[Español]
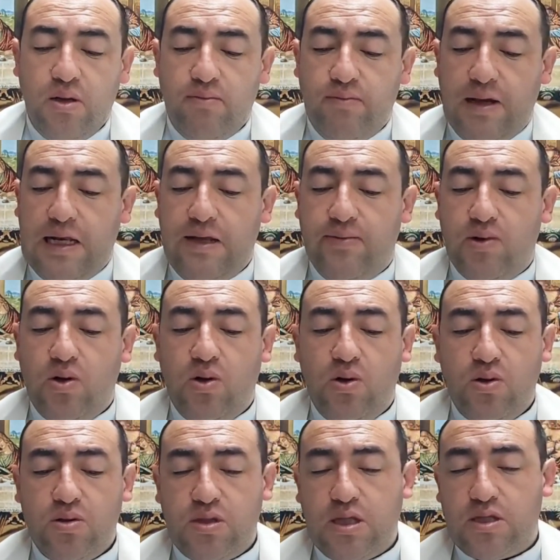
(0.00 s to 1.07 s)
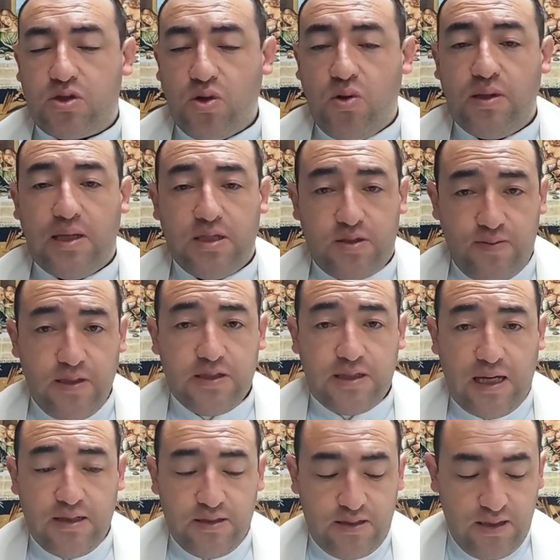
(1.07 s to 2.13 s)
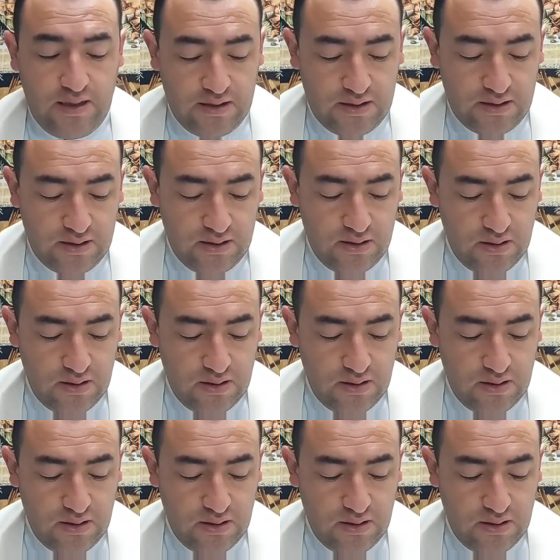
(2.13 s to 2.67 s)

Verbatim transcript: Me libró de todas mis ansias.